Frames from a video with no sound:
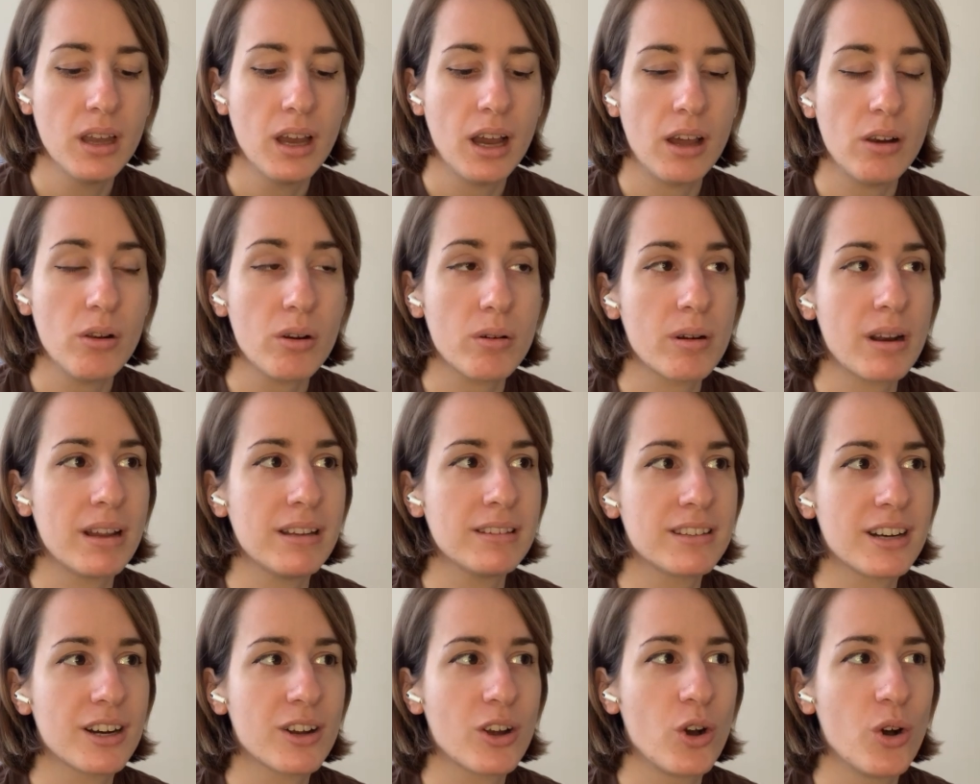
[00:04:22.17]
Allora,
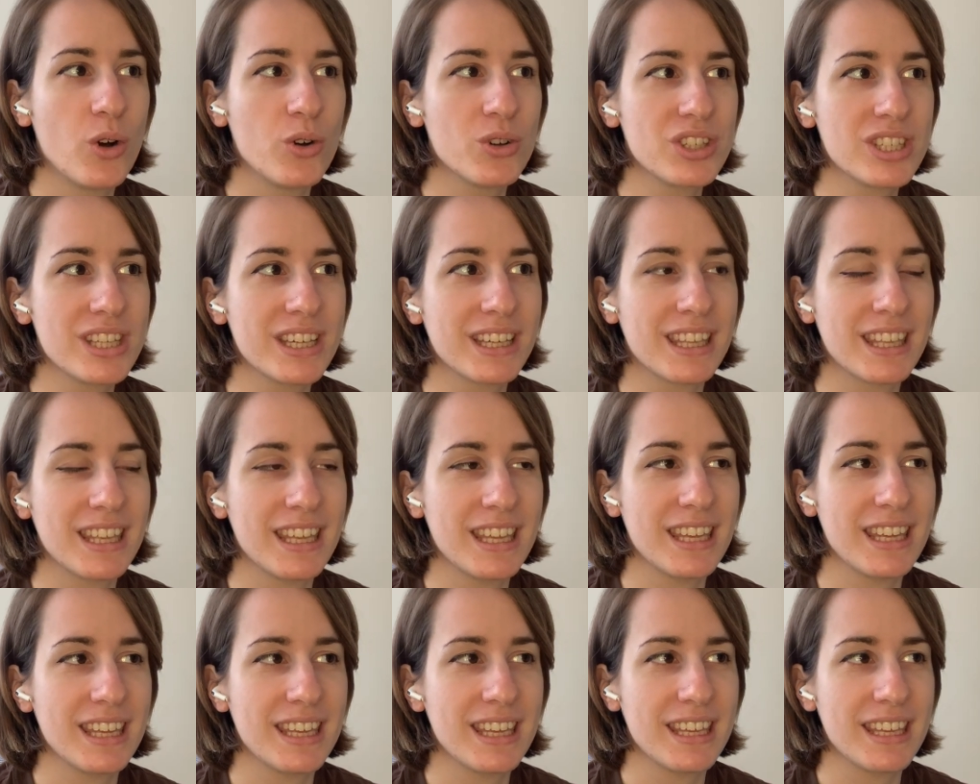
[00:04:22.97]
un'altra cosa
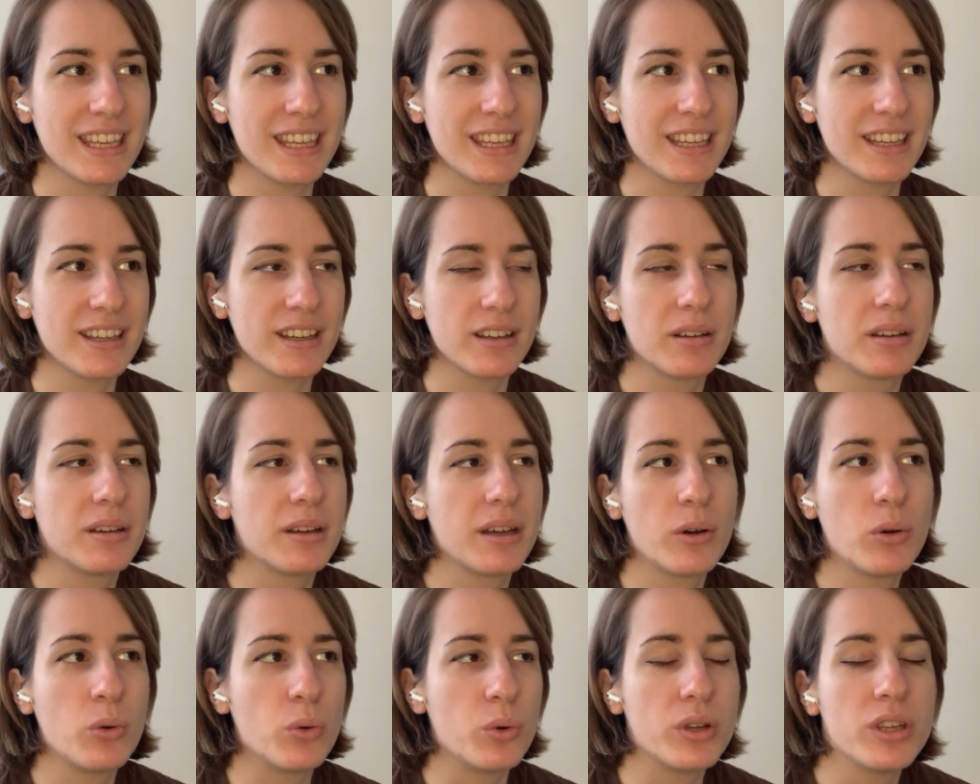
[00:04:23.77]
che
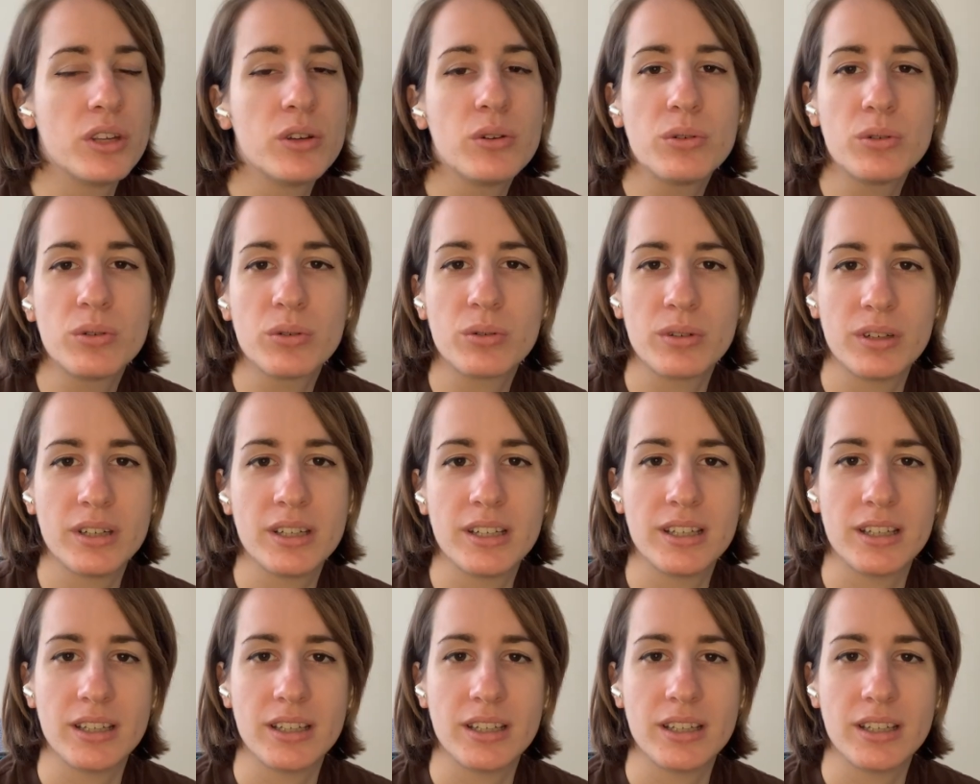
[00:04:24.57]
oh, io non,